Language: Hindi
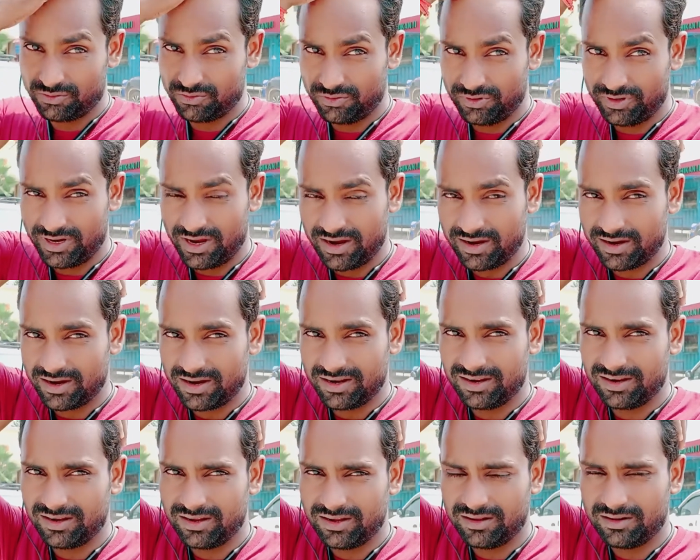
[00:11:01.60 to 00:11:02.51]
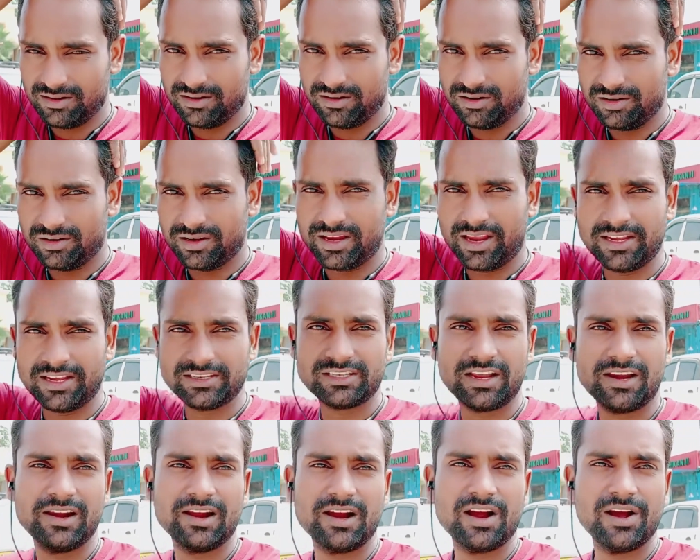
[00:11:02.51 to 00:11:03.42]
को यहाँ का कैसा
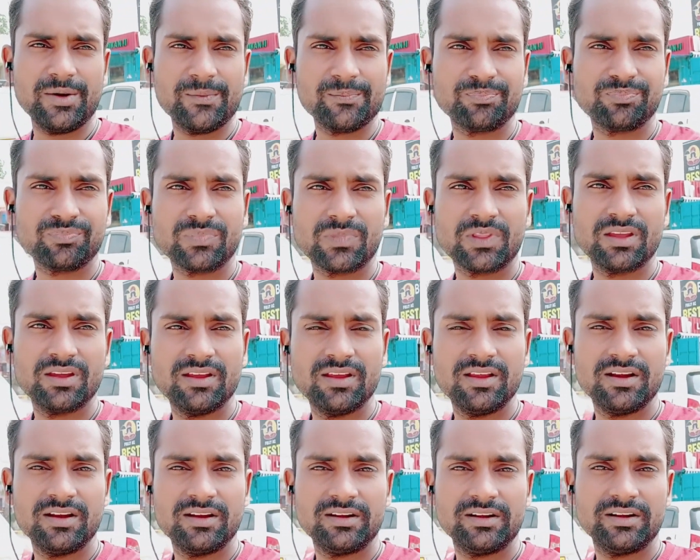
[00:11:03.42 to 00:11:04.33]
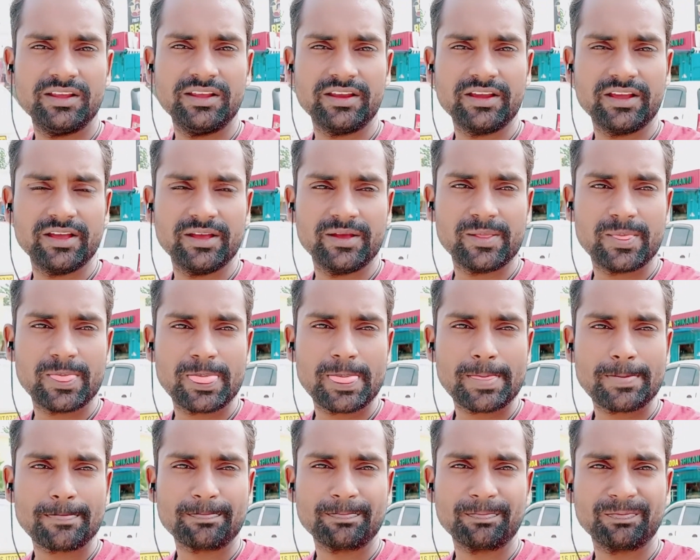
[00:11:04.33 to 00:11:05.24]
लगा ठीक है
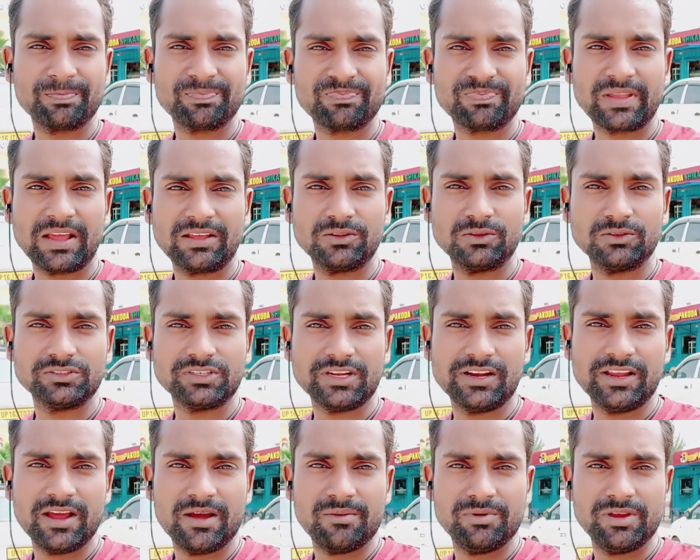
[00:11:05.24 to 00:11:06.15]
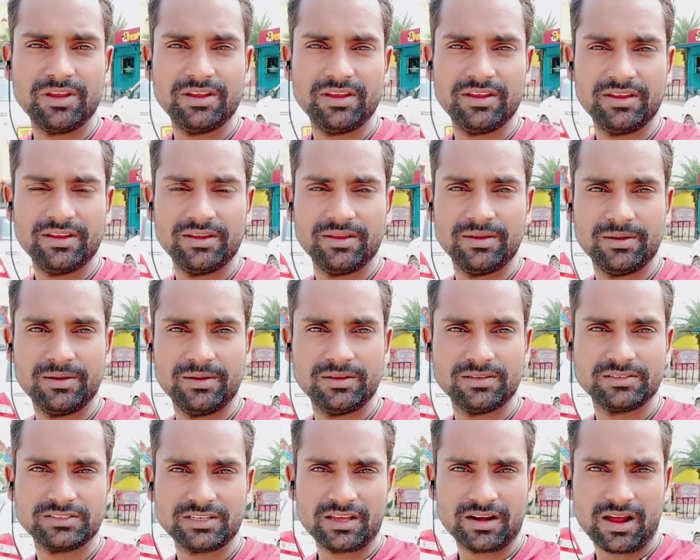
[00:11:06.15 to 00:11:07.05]
चलिए अभी
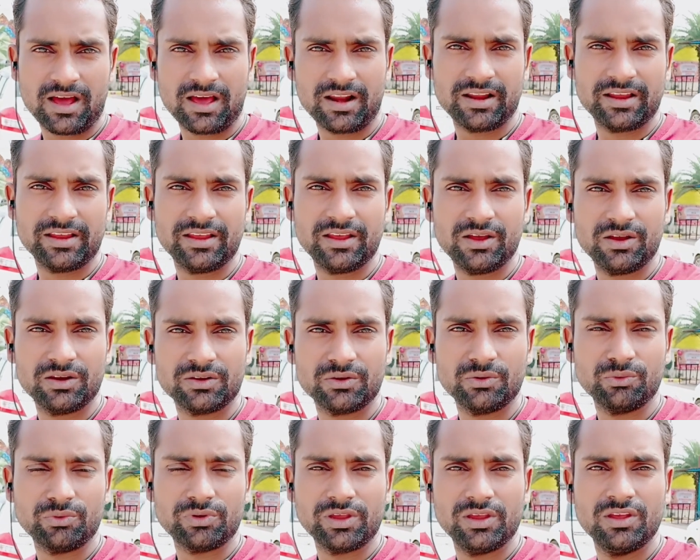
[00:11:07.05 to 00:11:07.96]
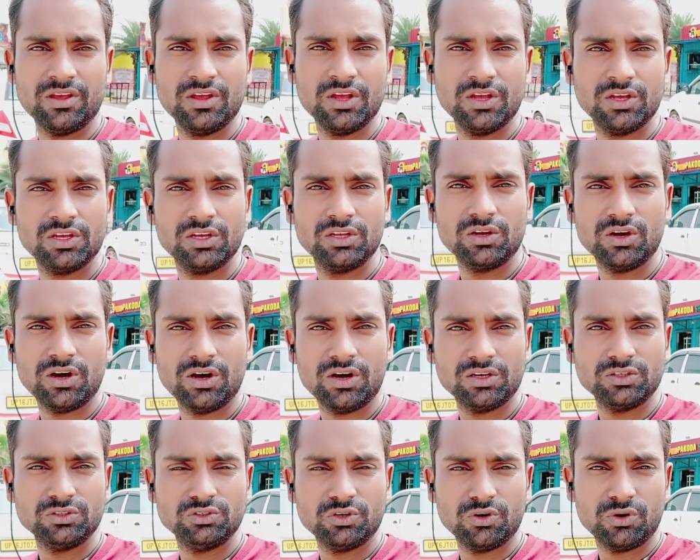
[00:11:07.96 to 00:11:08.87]
सर आ रहे हैं क्योंकि
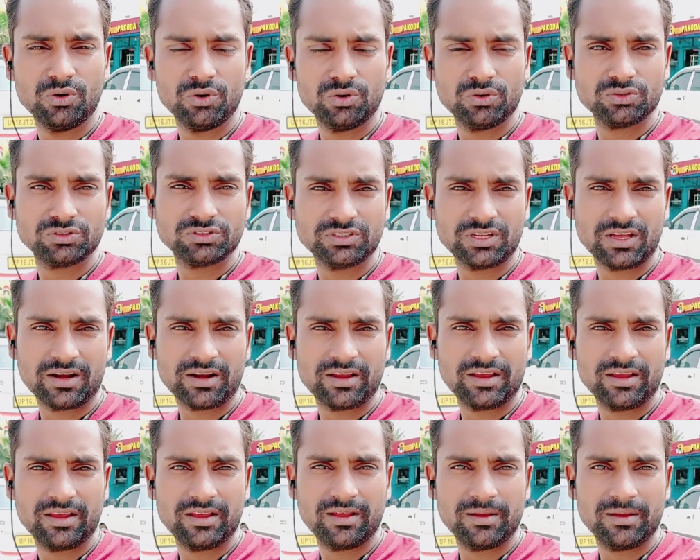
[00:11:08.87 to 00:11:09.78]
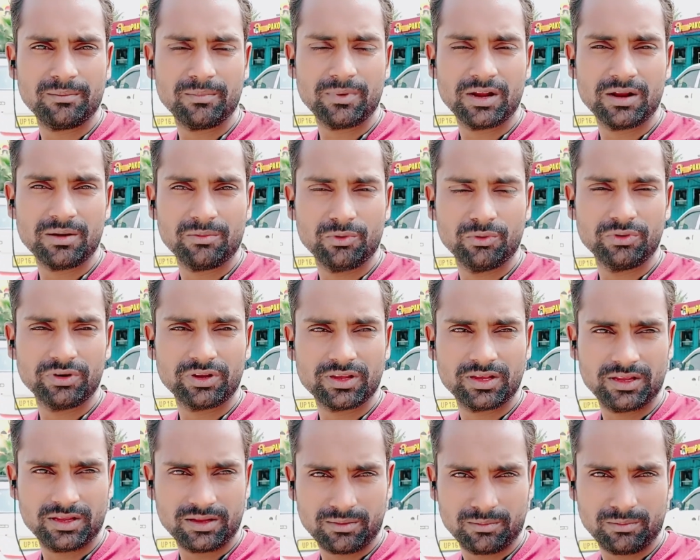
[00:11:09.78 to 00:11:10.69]
जो सर है मतलब
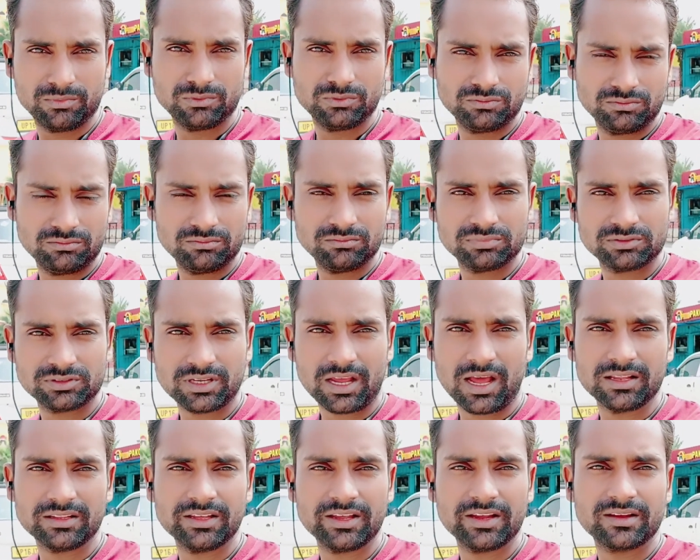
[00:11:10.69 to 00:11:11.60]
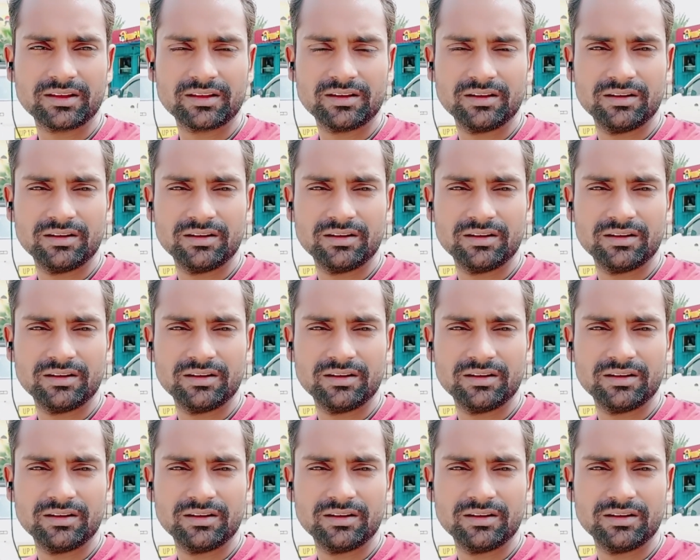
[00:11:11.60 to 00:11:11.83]
उनके साथ एक